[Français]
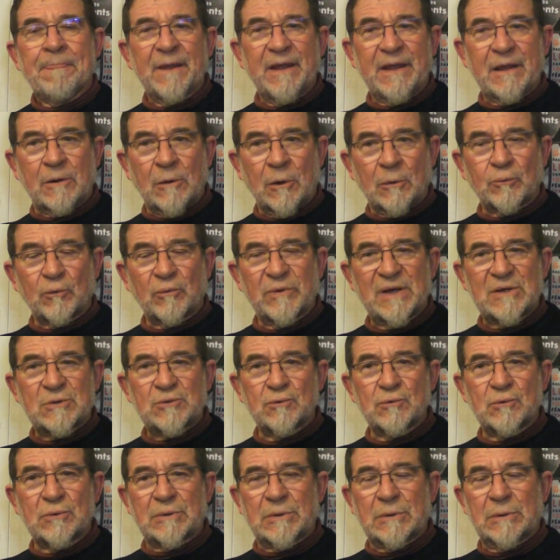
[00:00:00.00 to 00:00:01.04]
Et quand on
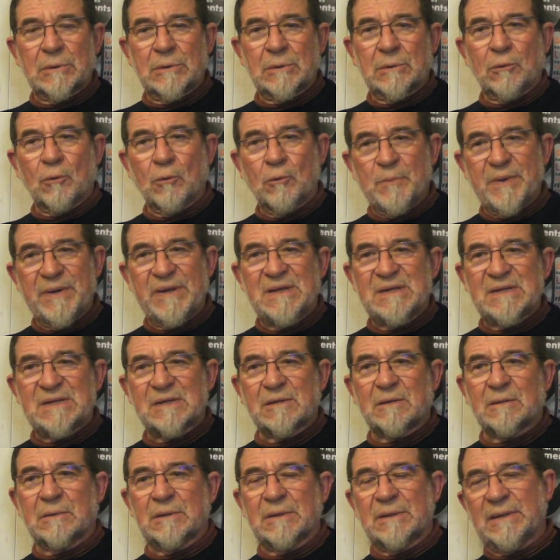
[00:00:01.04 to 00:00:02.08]
ajoute euh, aux
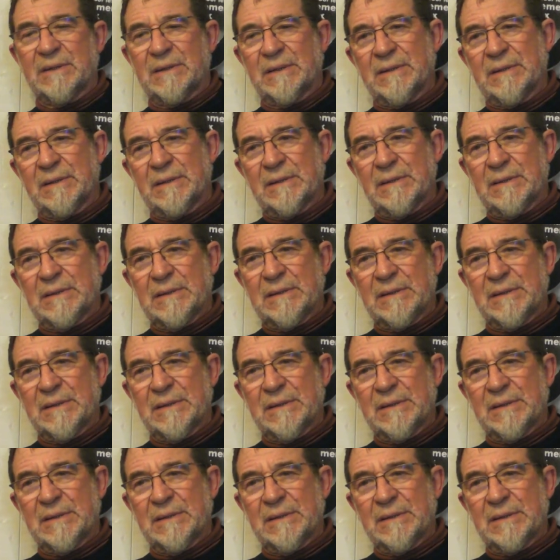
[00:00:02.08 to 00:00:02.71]
paysans les,